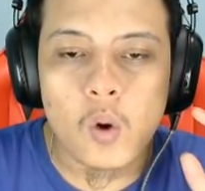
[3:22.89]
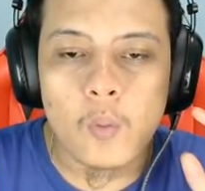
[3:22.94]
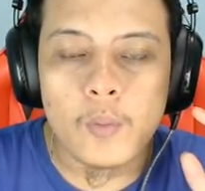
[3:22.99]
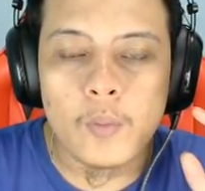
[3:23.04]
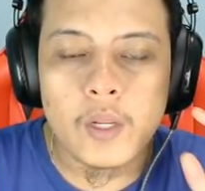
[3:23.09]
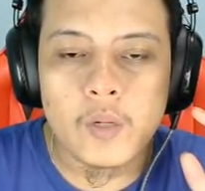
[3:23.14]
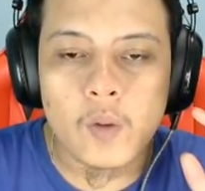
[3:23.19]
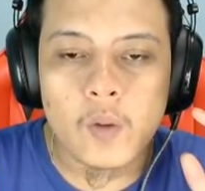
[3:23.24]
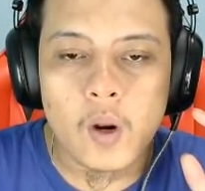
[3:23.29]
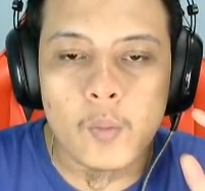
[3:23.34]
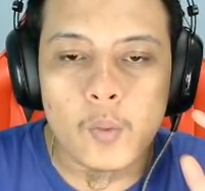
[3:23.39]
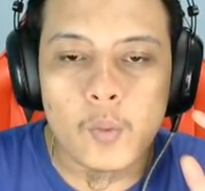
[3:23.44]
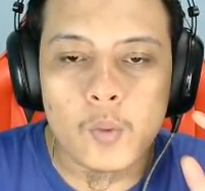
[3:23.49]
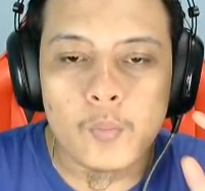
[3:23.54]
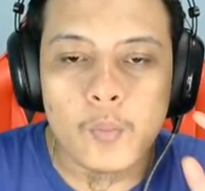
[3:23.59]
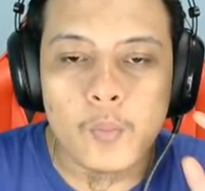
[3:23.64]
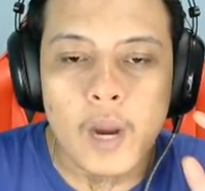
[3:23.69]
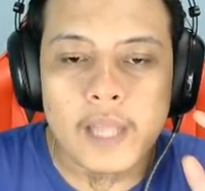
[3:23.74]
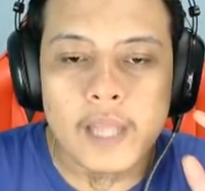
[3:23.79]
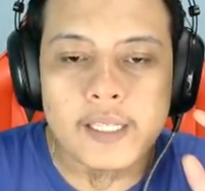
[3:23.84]
Goblin
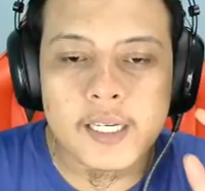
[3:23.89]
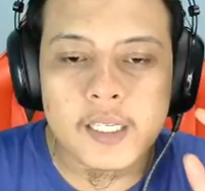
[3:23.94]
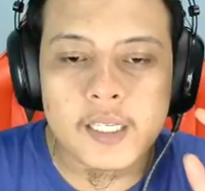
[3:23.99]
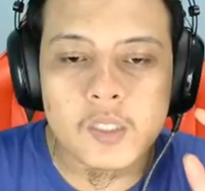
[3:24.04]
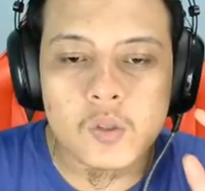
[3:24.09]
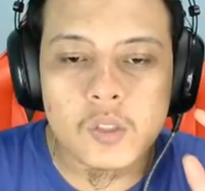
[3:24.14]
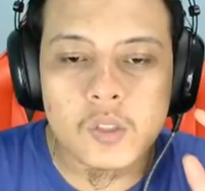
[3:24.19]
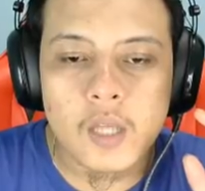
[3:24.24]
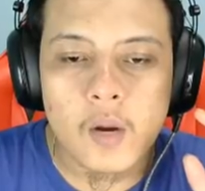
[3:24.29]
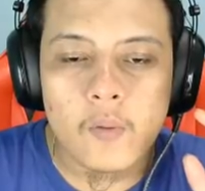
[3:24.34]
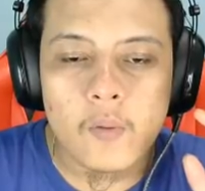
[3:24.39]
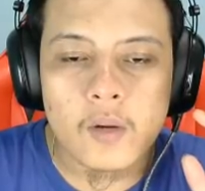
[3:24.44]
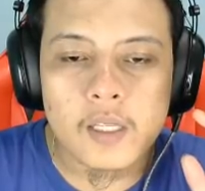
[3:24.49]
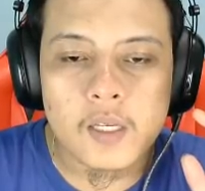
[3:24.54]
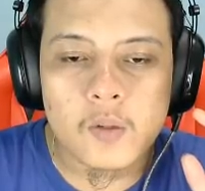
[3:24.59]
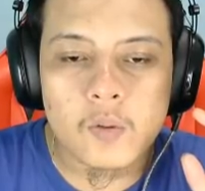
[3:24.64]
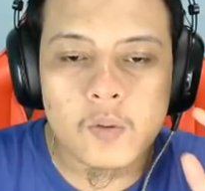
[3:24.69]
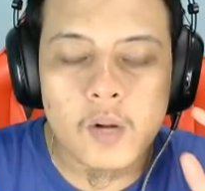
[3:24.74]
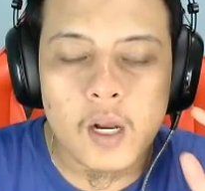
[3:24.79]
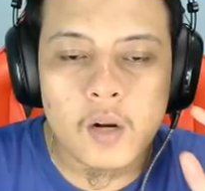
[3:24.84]
walaupun banyak itu
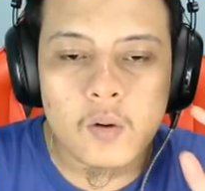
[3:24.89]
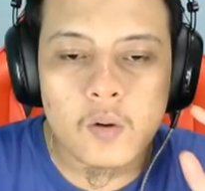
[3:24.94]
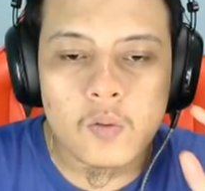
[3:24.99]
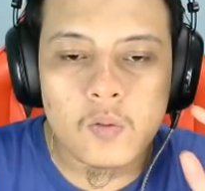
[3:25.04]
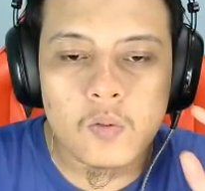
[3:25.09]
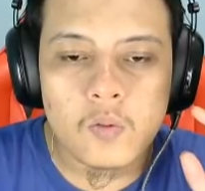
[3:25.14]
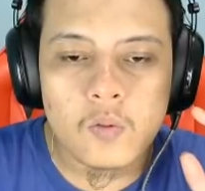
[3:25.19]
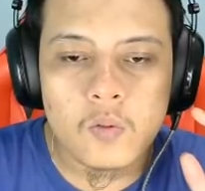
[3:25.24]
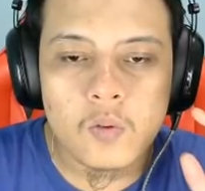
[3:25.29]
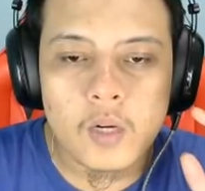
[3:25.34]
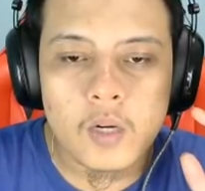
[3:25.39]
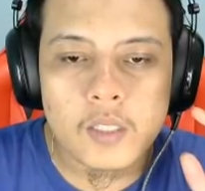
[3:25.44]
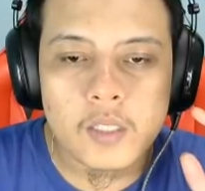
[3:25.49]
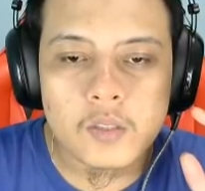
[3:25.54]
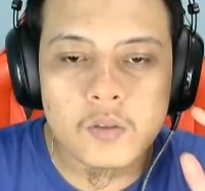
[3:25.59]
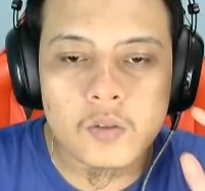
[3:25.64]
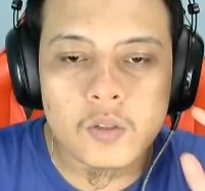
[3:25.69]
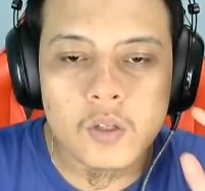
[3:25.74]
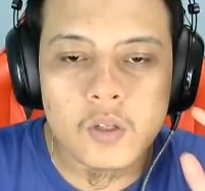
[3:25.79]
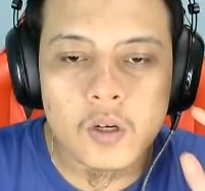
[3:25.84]
nyawanya kurang
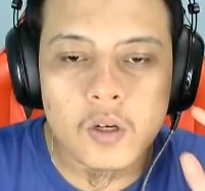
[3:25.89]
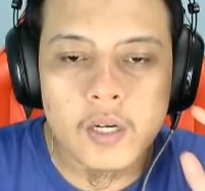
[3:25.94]
kuat cuy.